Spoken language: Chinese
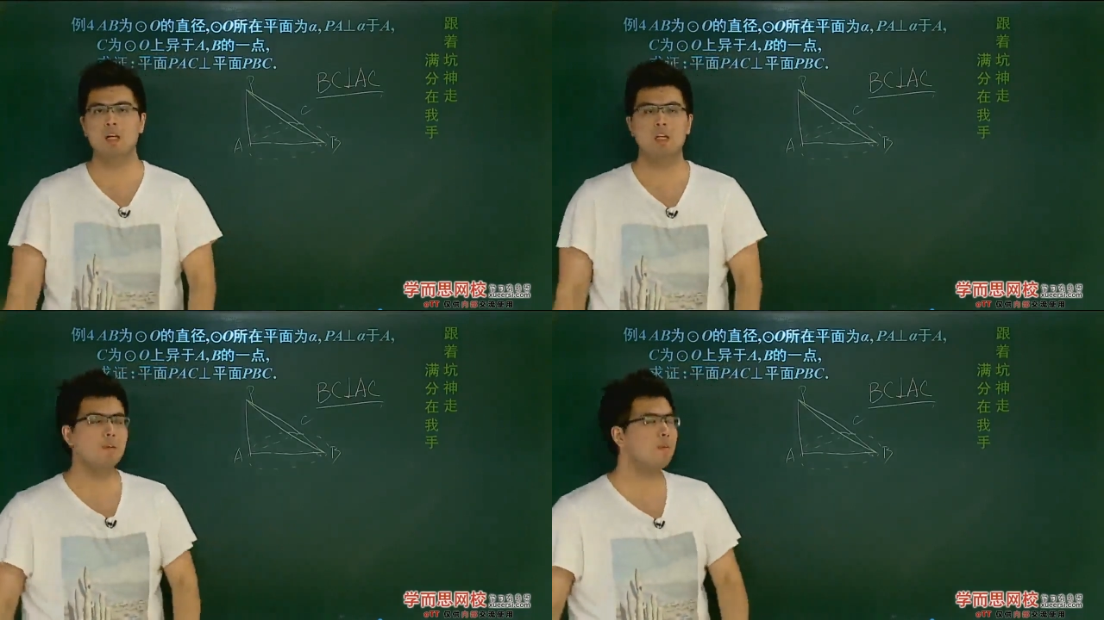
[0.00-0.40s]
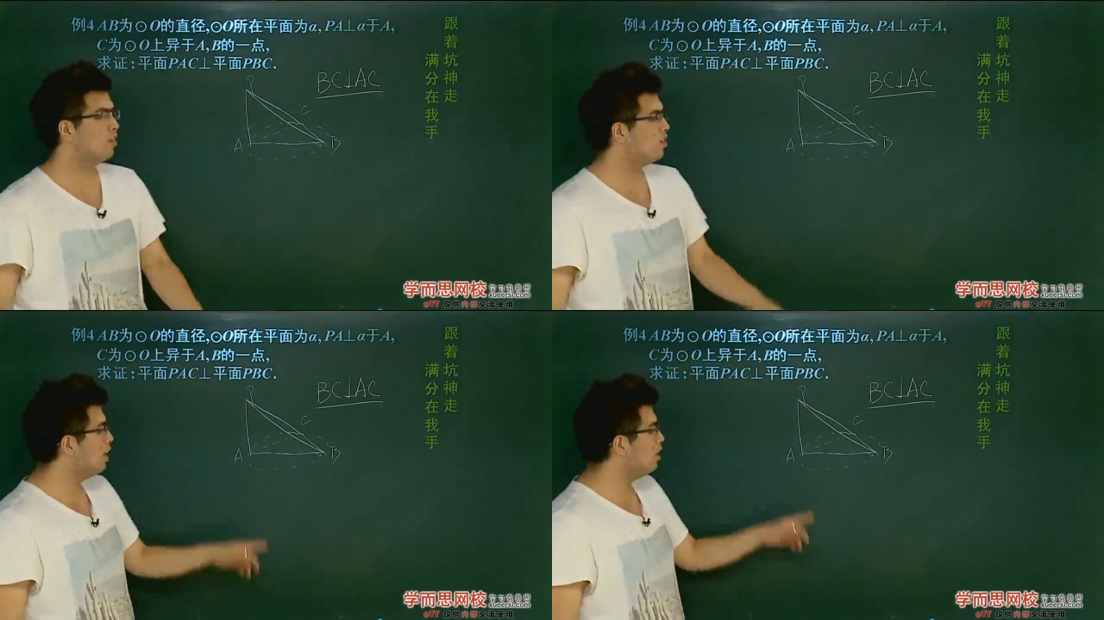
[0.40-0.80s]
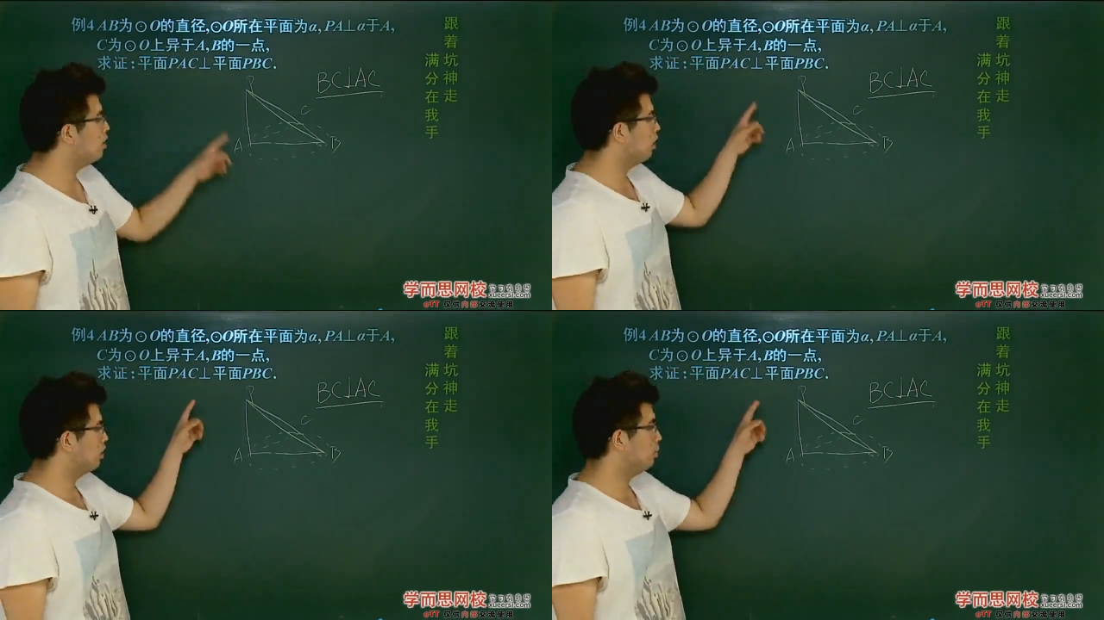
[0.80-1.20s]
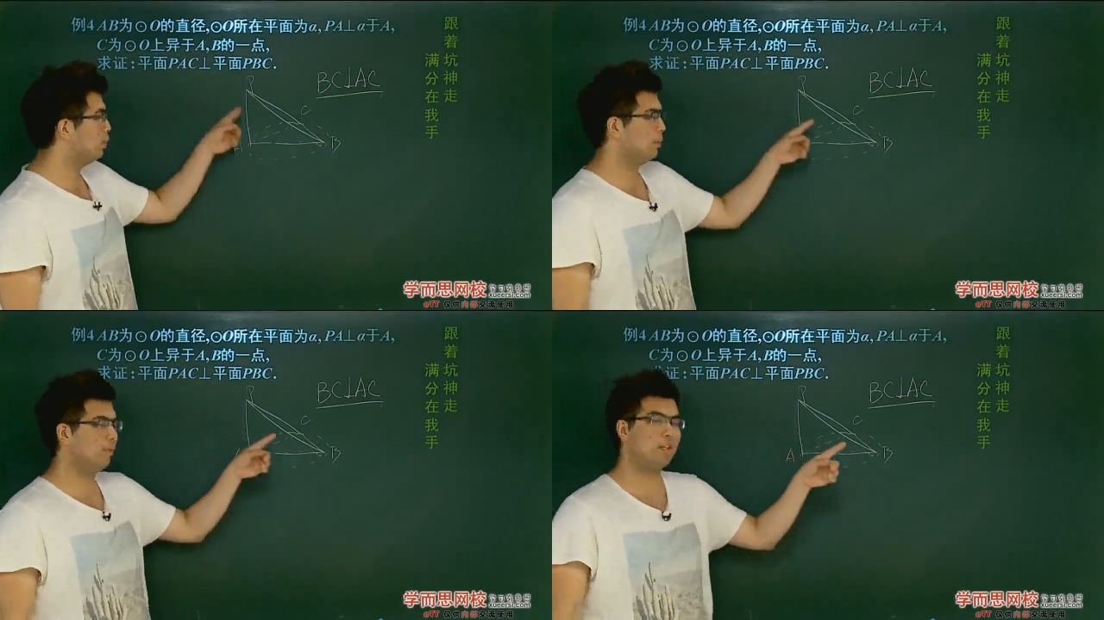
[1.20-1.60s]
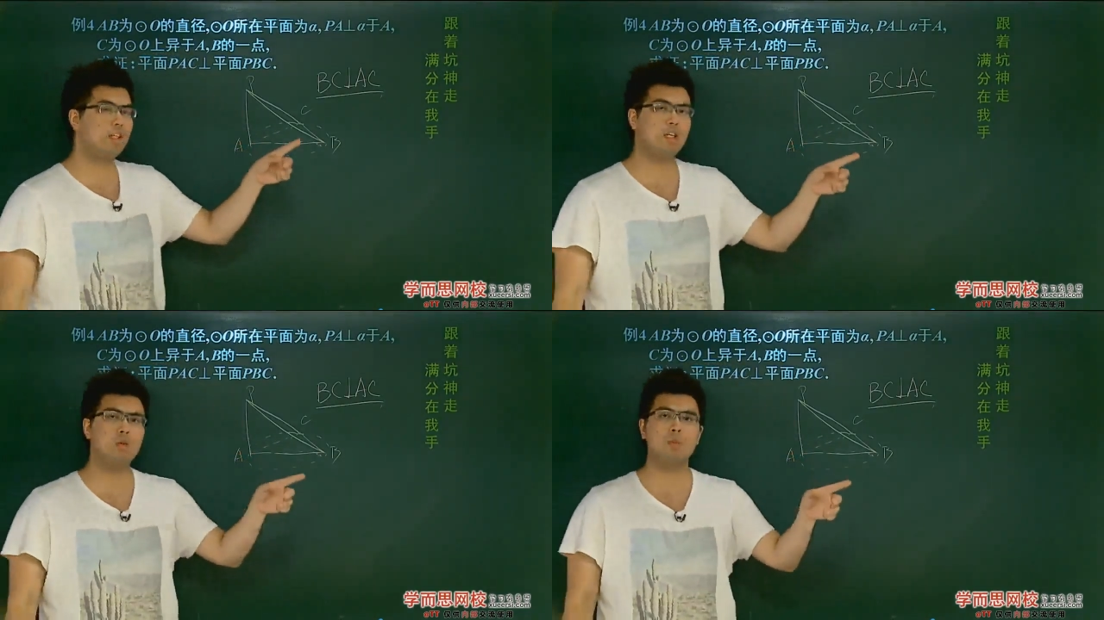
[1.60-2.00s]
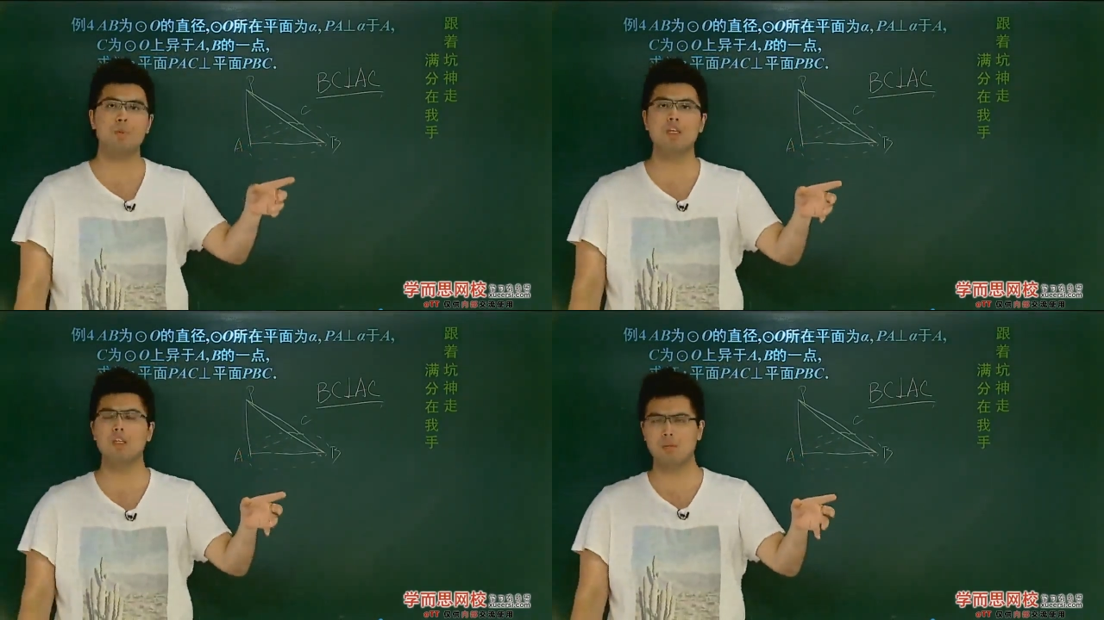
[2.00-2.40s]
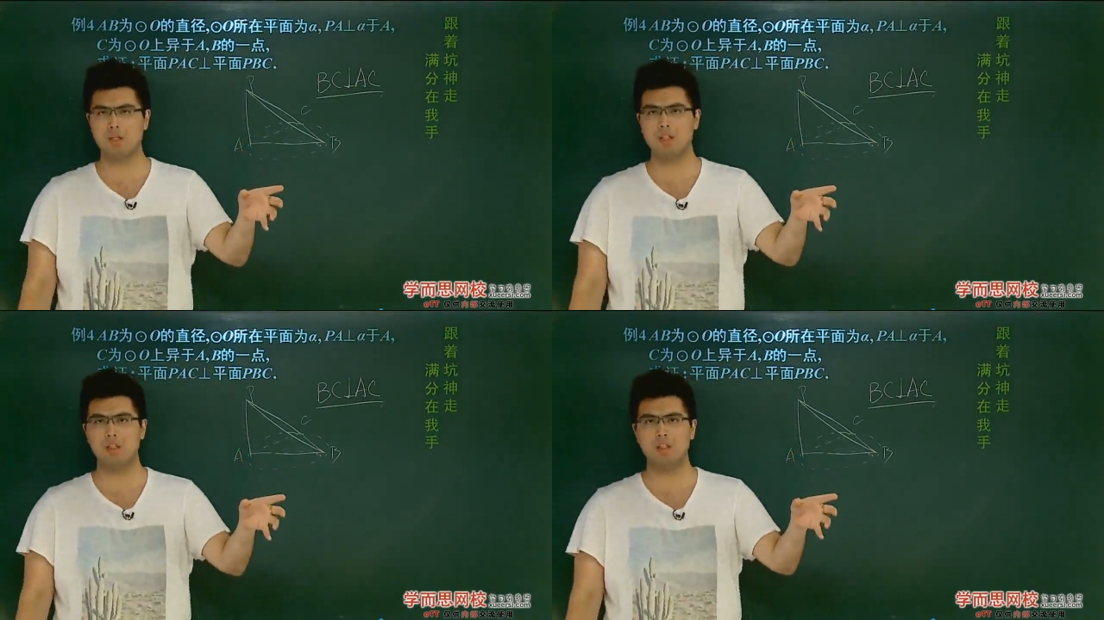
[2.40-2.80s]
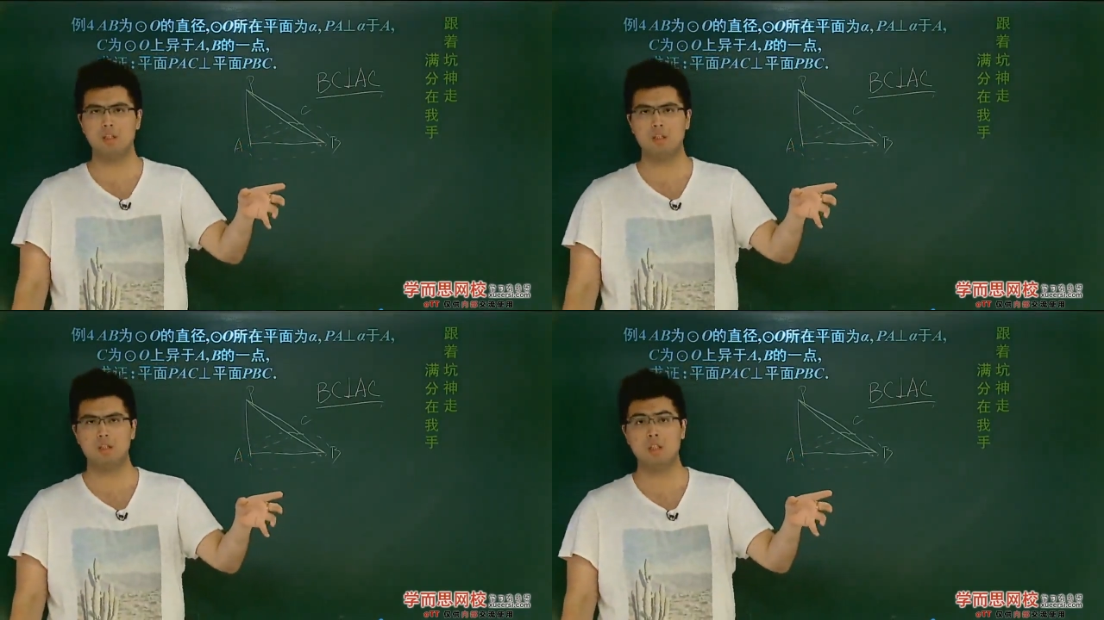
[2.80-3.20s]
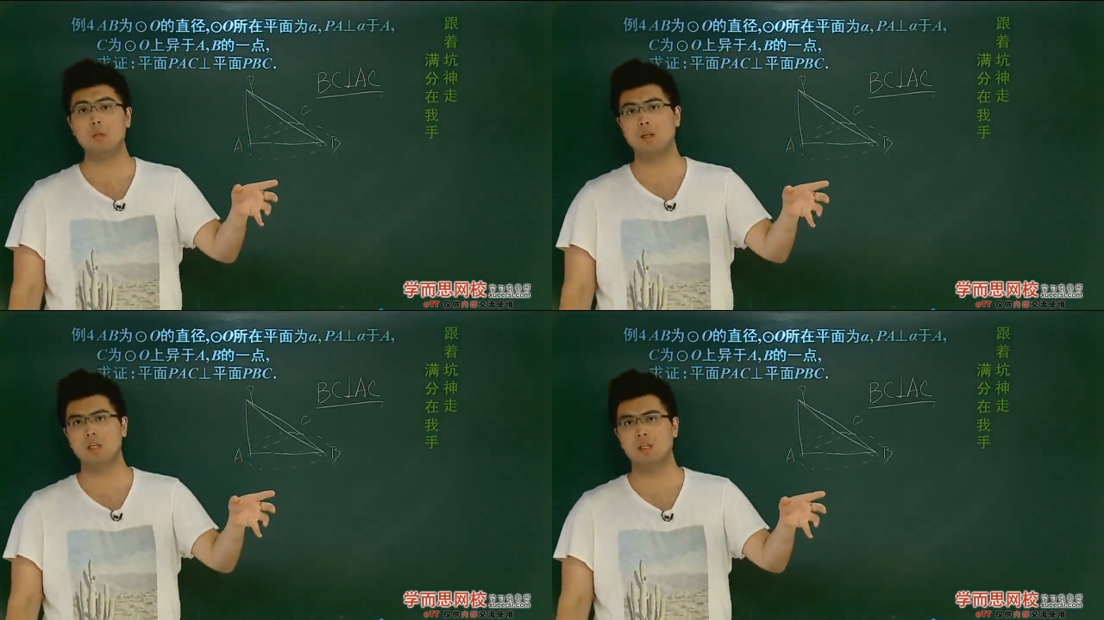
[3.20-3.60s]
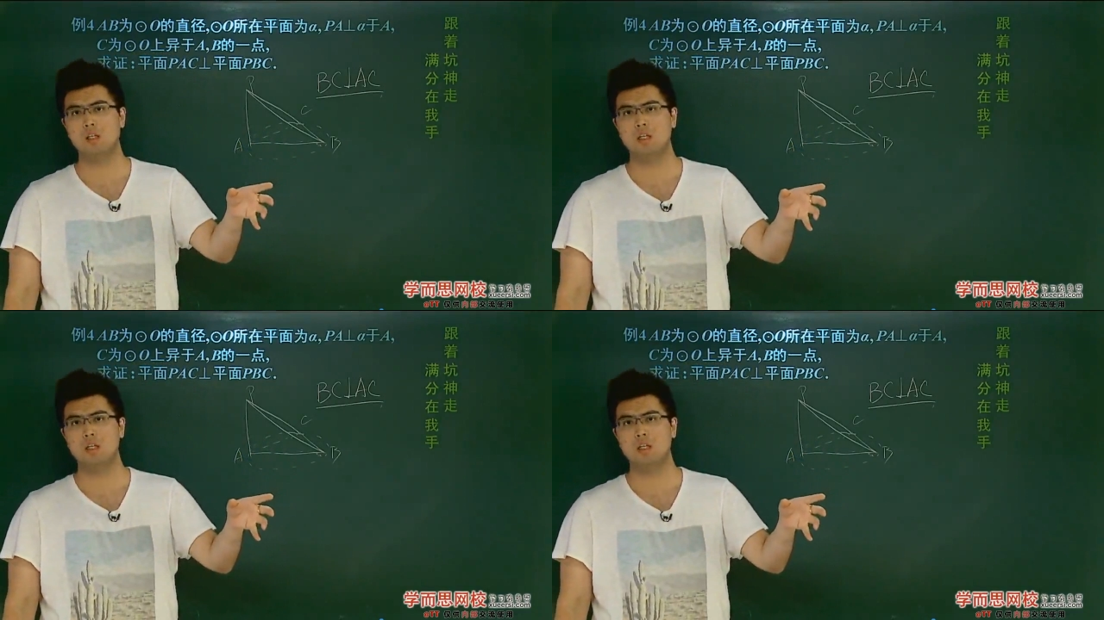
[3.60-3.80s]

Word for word: 那么三角形 PBC 当中的边可不可以呢？可不可以？